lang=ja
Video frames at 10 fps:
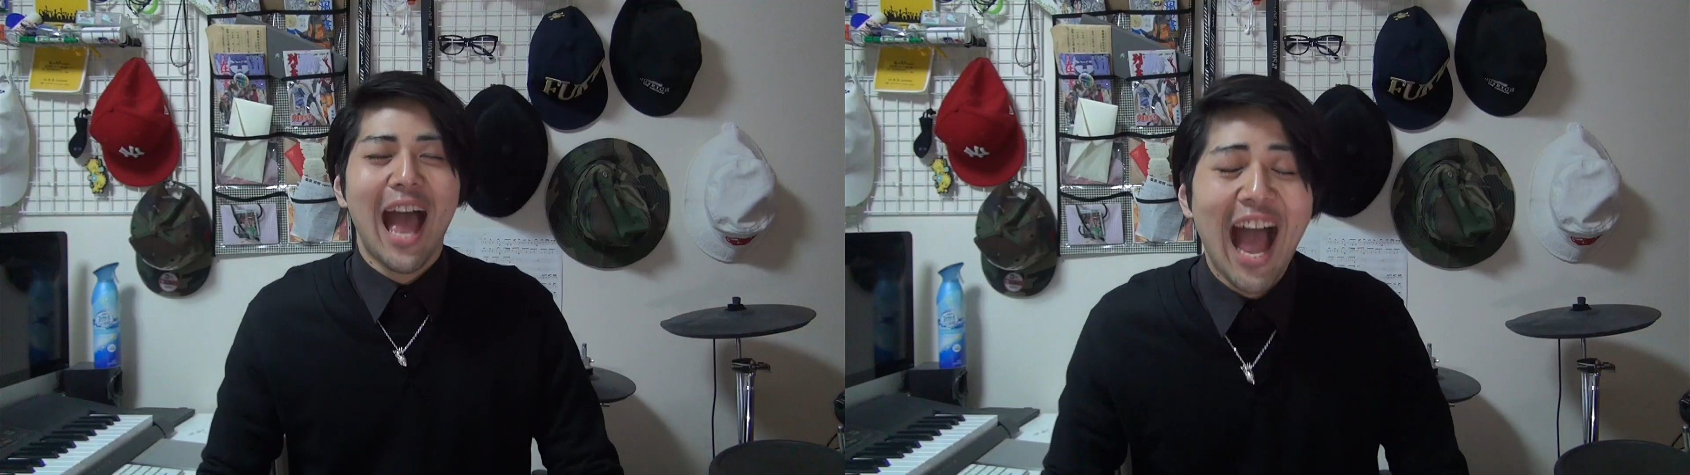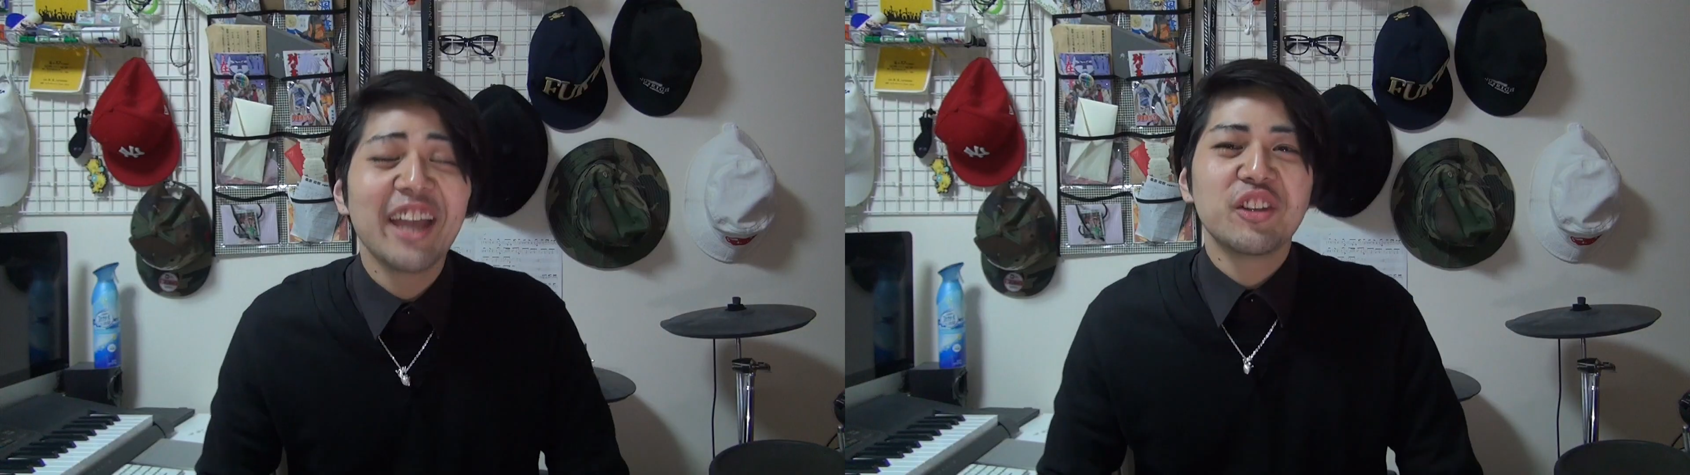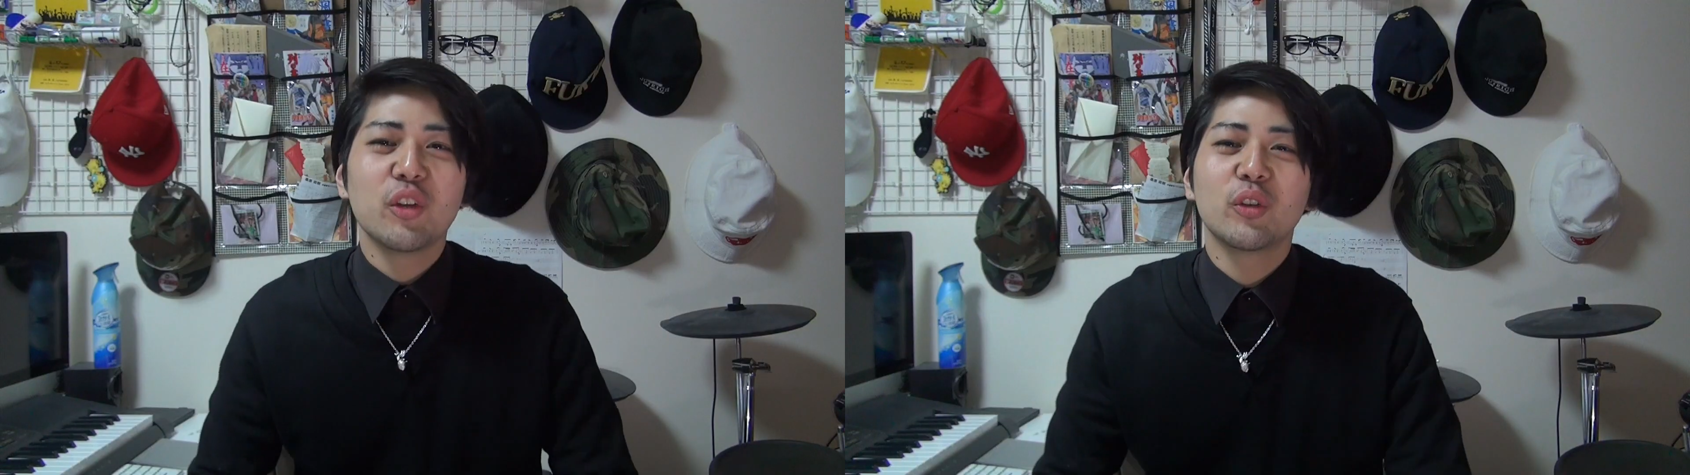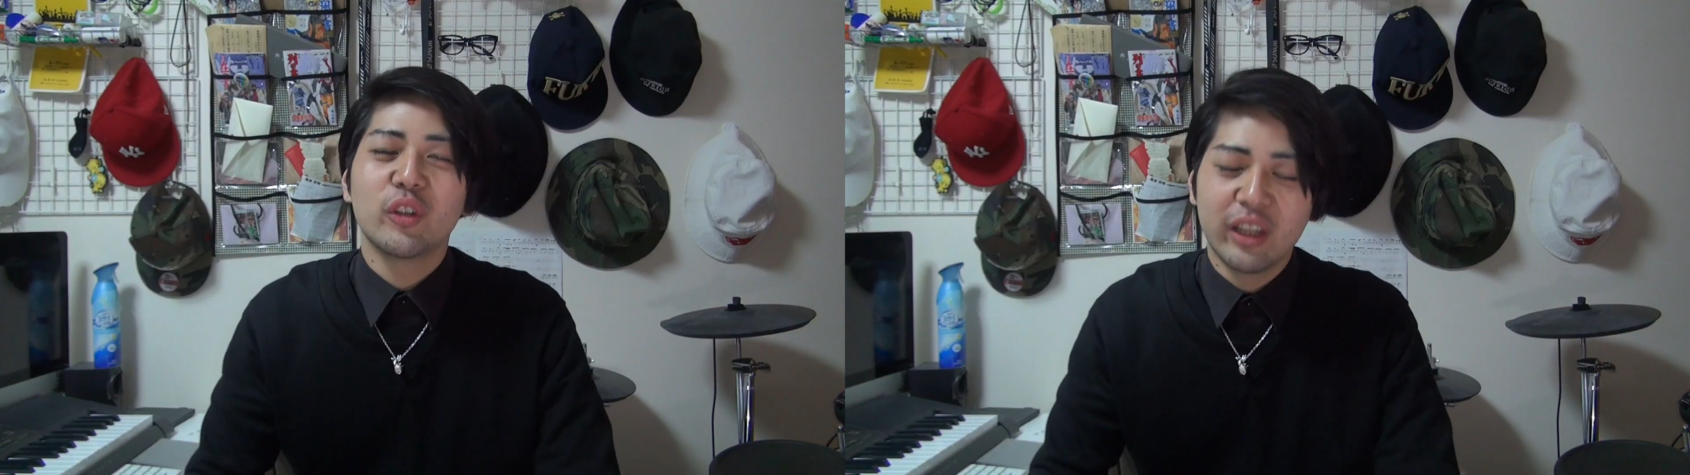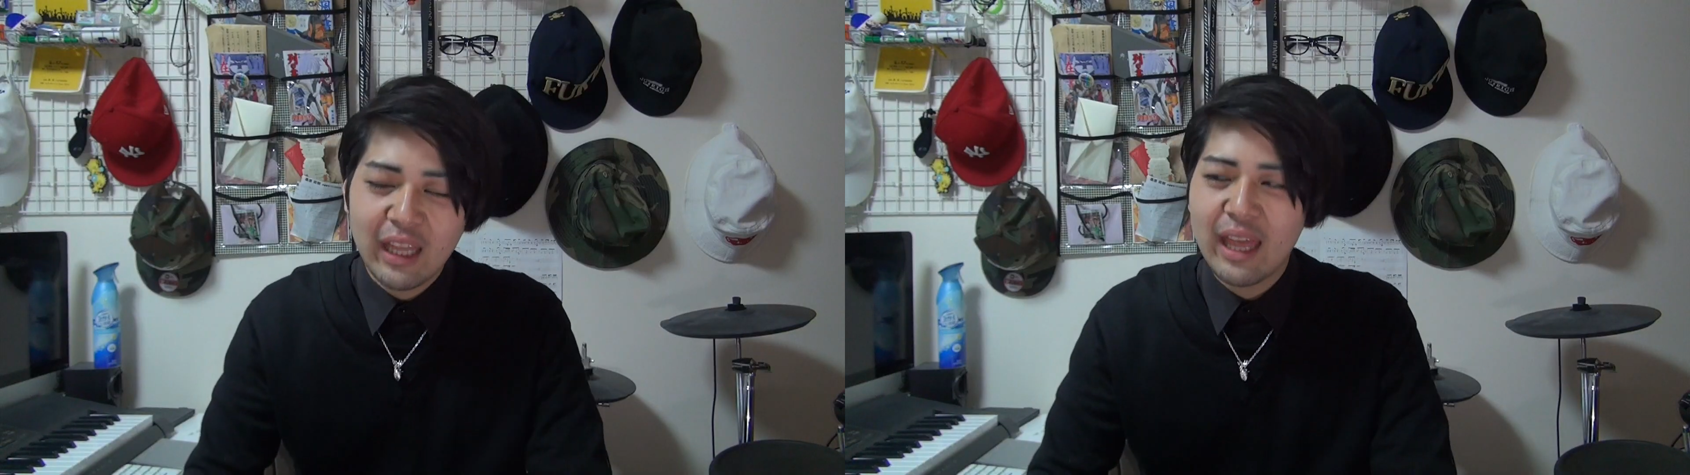はい、というこ
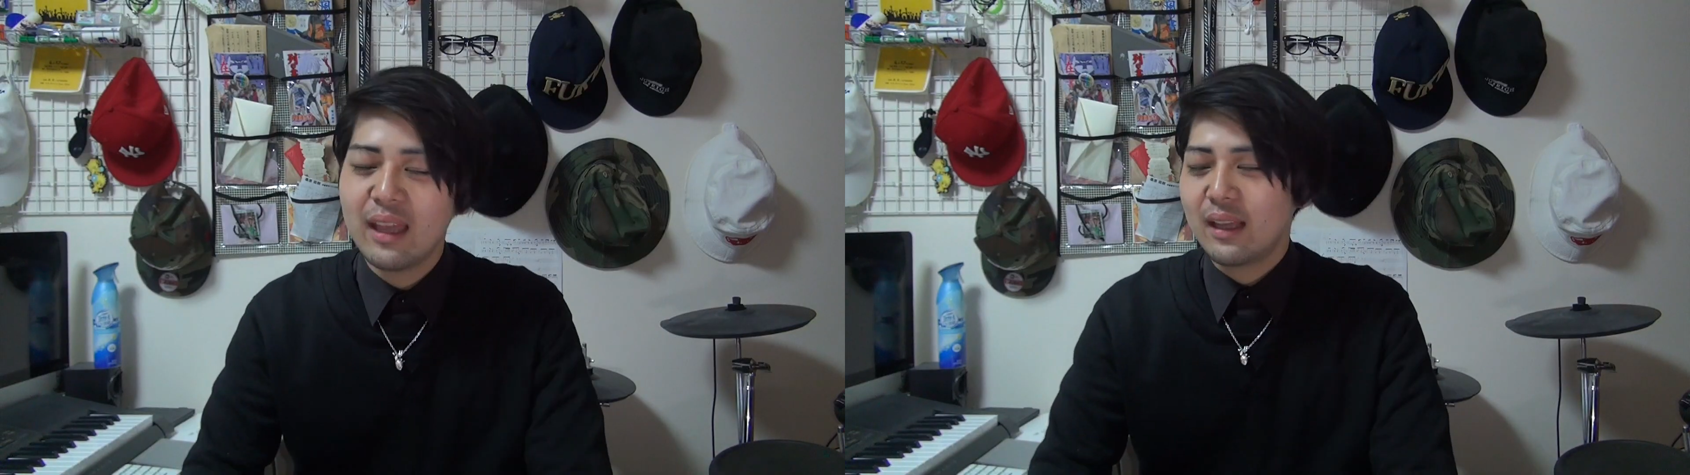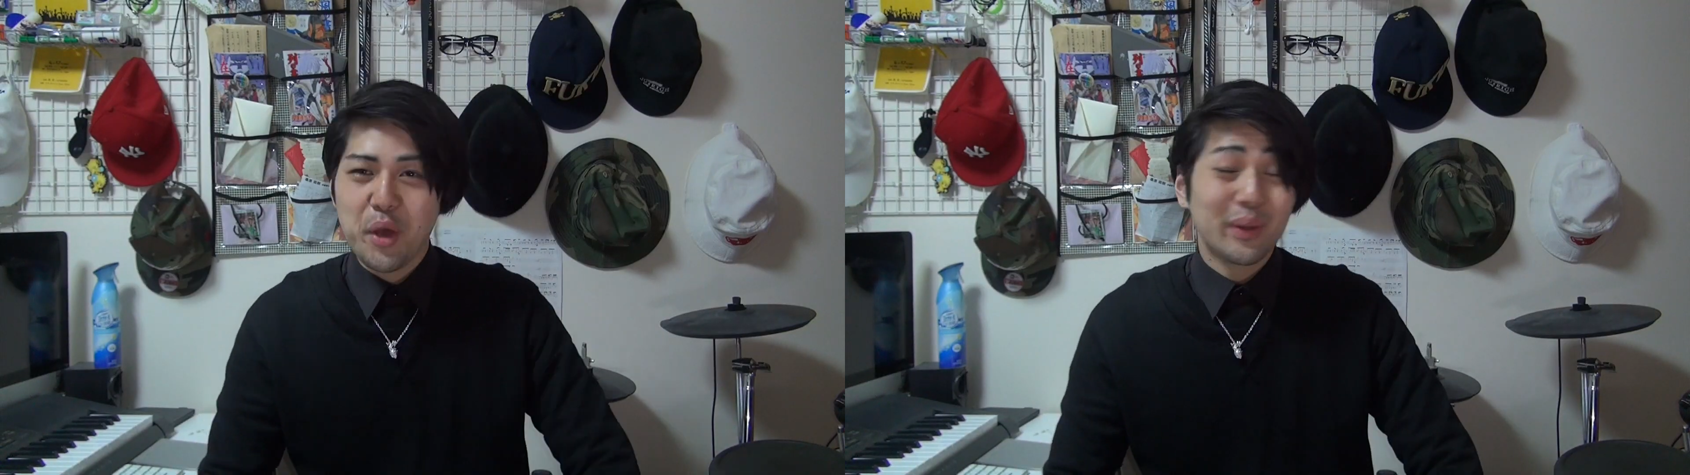とでね、